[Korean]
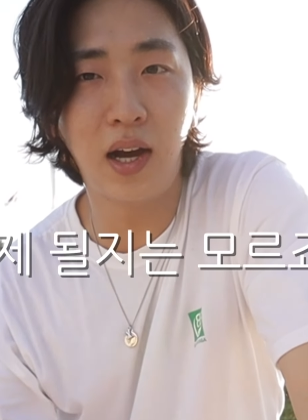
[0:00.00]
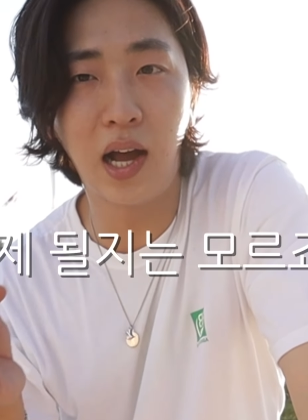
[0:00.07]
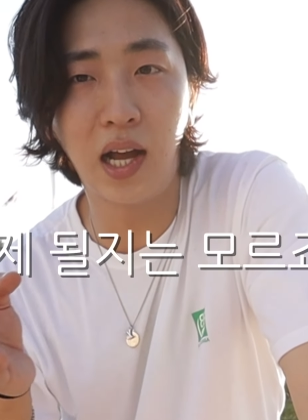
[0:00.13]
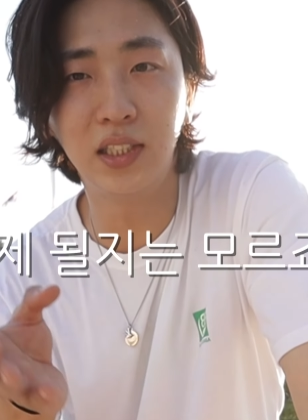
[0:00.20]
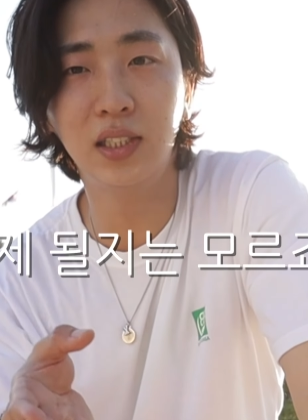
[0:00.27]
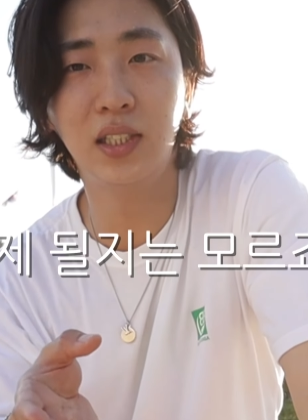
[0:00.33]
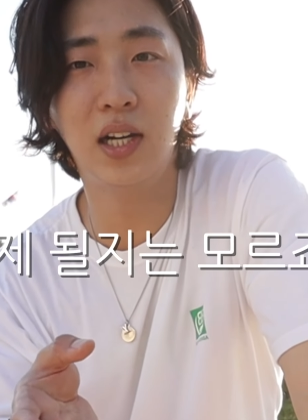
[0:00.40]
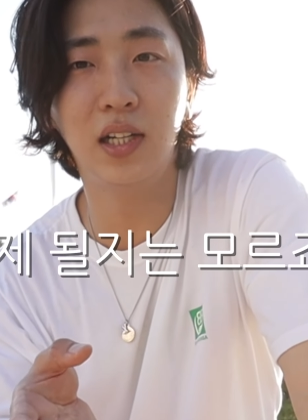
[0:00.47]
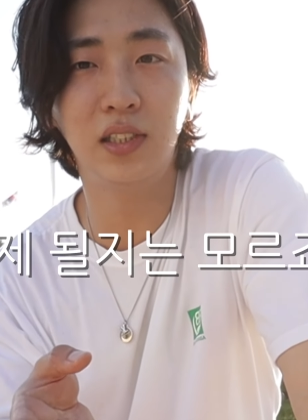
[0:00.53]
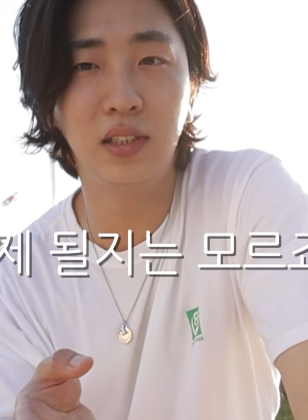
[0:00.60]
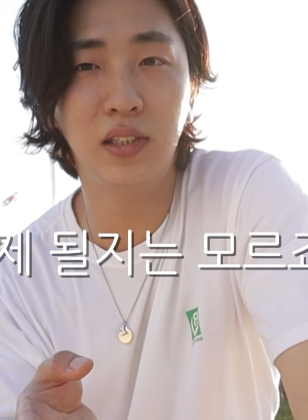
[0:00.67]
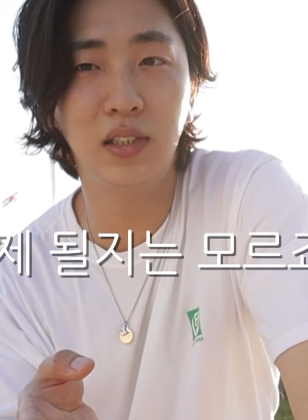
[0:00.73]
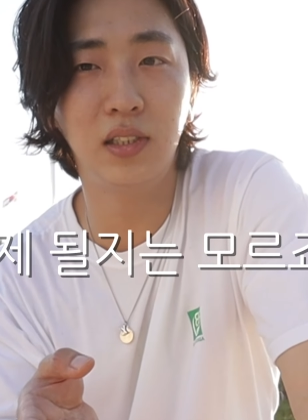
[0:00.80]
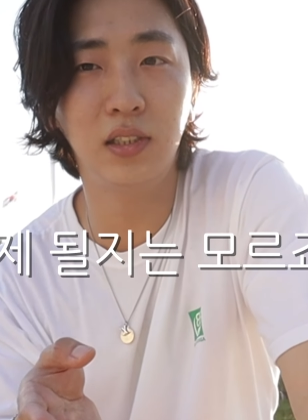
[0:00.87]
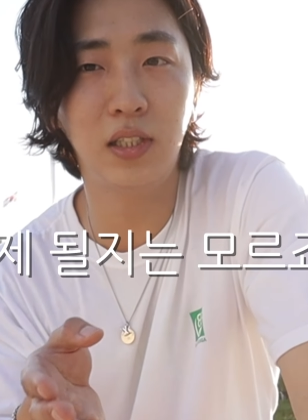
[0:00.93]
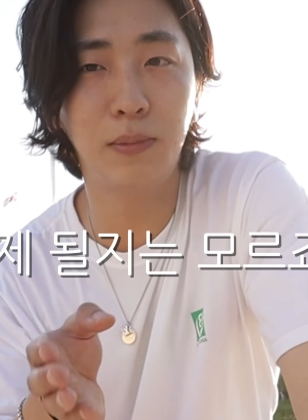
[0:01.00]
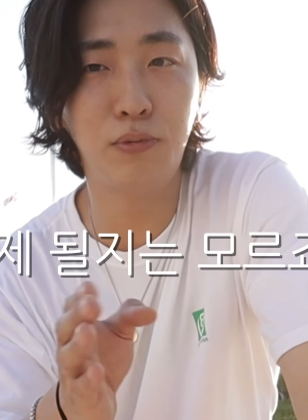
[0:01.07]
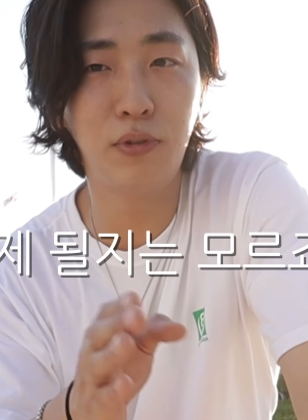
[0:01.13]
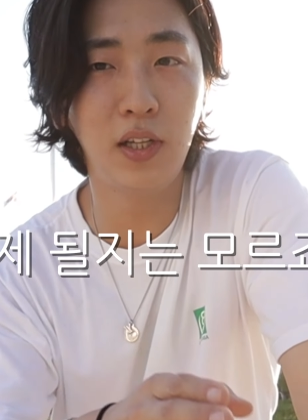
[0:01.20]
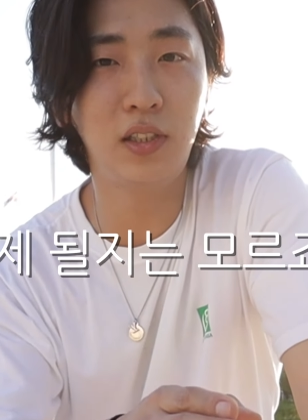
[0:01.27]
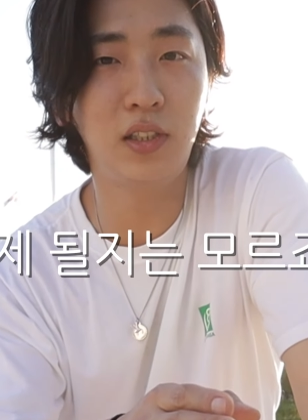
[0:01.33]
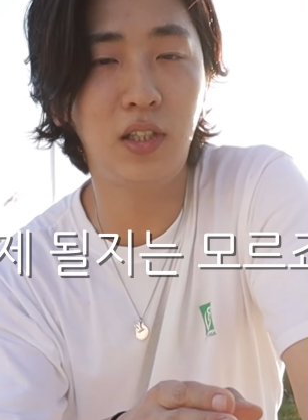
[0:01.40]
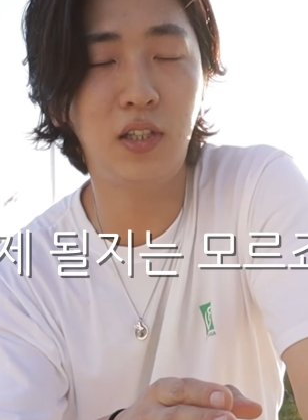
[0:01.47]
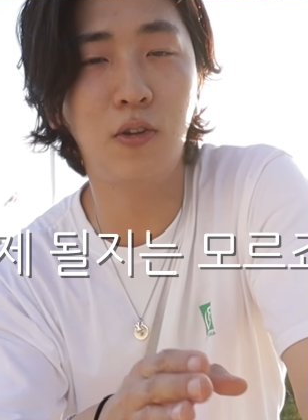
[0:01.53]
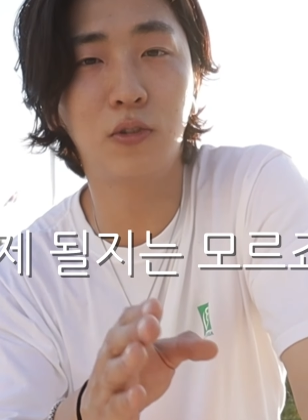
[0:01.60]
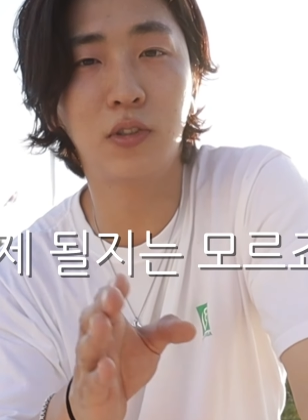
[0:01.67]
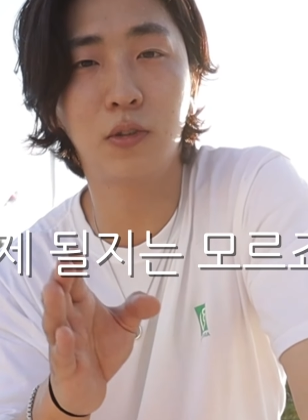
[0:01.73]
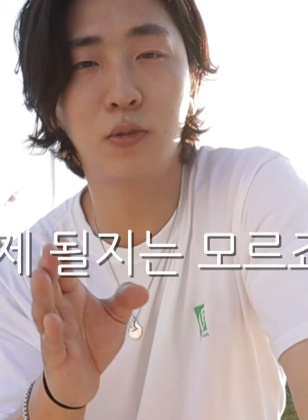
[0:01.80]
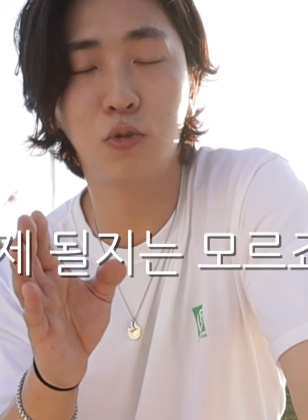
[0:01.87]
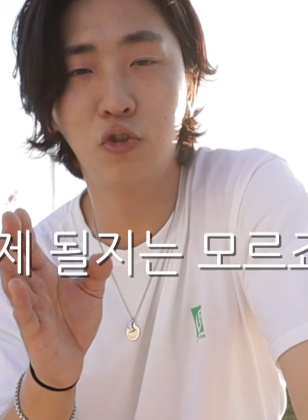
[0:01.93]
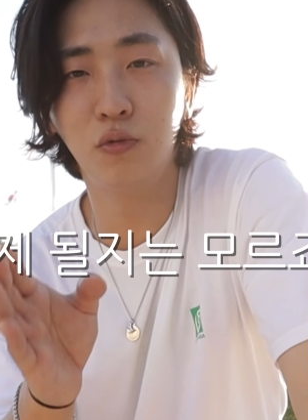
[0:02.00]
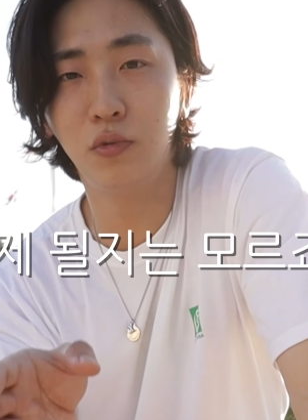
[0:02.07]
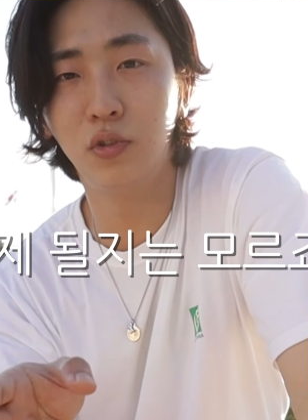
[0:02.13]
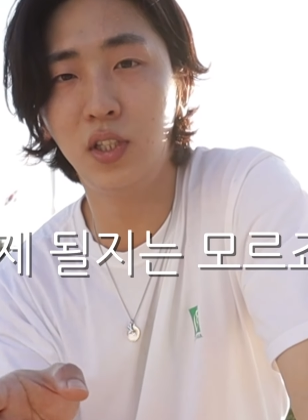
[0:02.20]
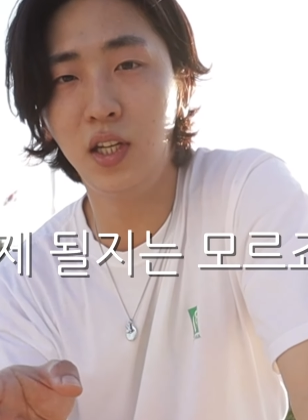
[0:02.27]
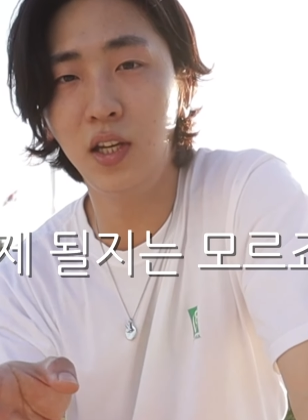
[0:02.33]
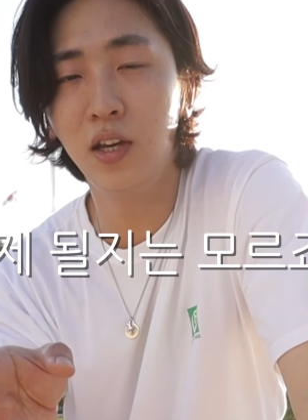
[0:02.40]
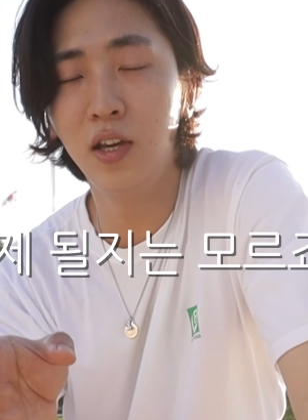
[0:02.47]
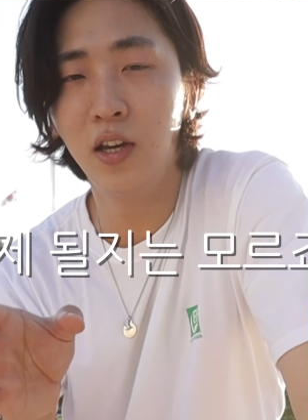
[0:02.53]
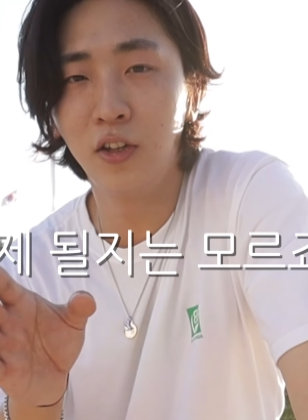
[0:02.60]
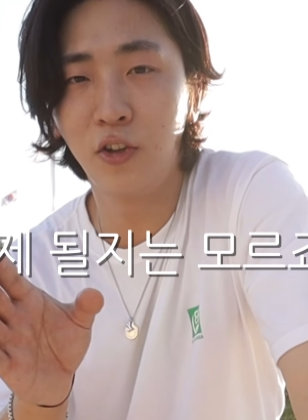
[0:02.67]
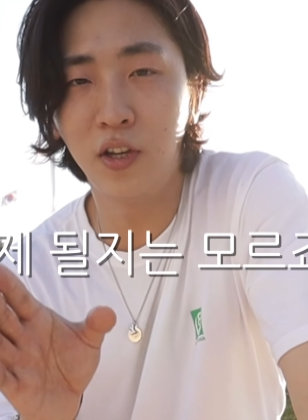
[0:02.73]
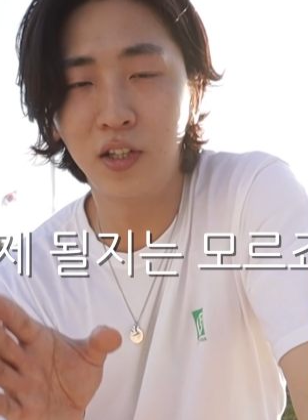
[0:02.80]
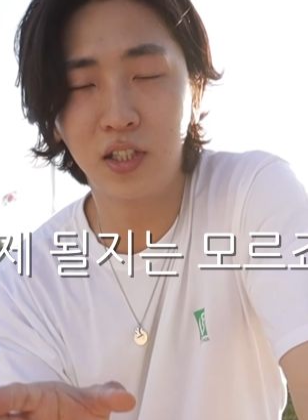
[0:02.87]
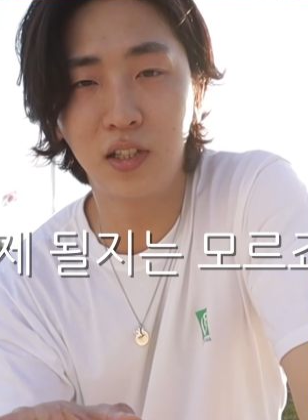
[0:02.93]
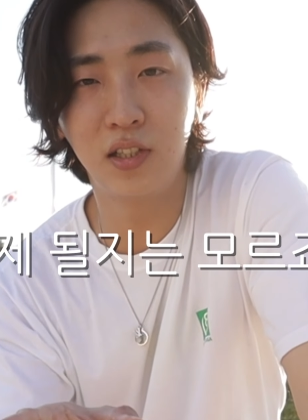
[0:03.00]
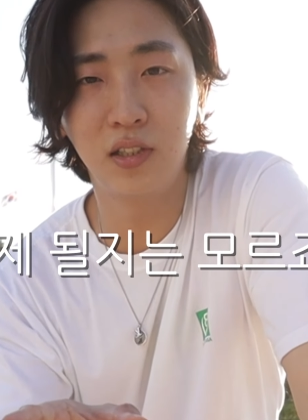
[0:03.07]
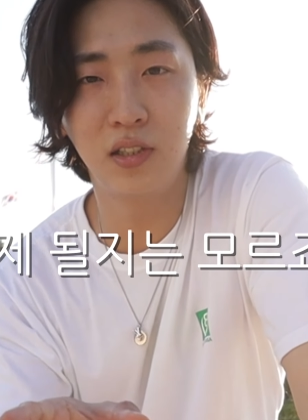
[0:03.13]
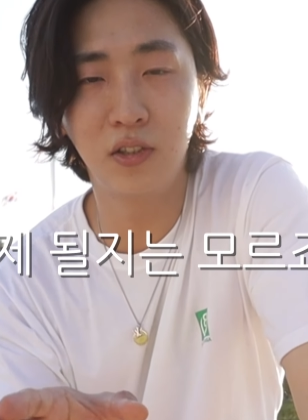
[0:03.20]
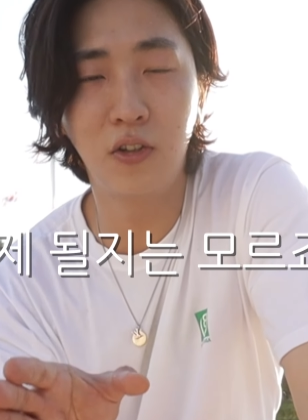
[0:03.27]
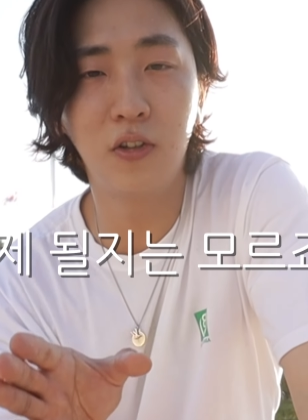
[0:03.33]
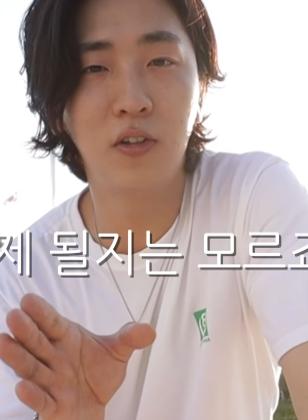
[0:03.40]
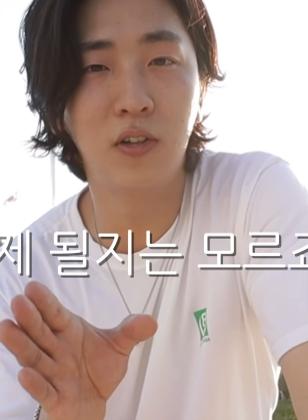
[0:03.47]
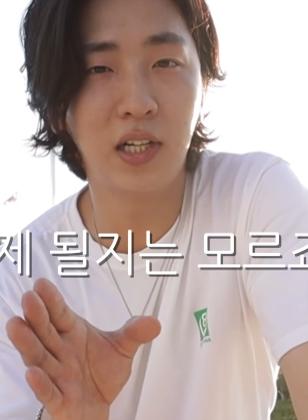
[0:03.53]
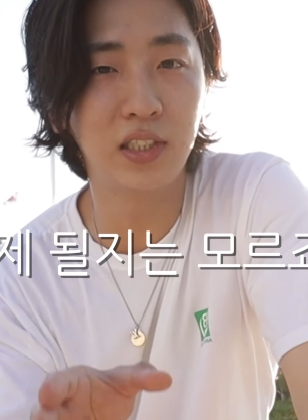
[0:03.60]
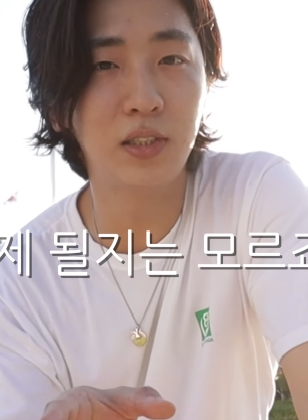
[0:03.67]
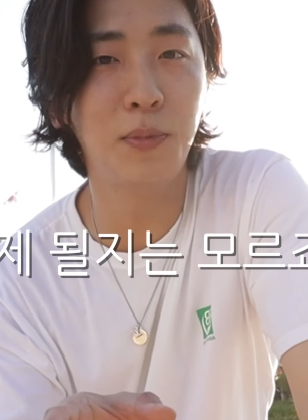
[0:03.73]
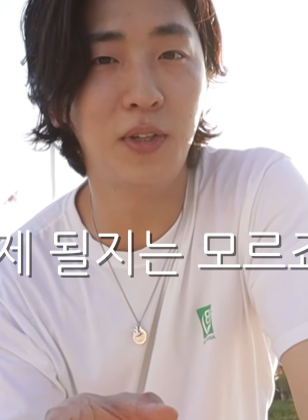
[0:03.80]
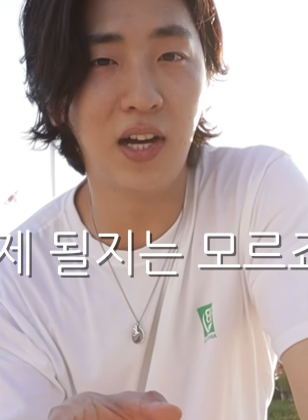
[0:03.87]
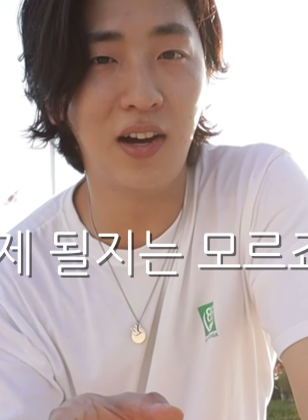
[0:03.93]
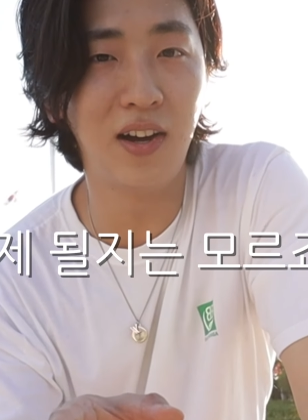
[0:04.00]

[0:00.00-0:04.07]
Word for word: 아직까지는 이제 FHD 영상도 충분히 괜찮은 것 같습니다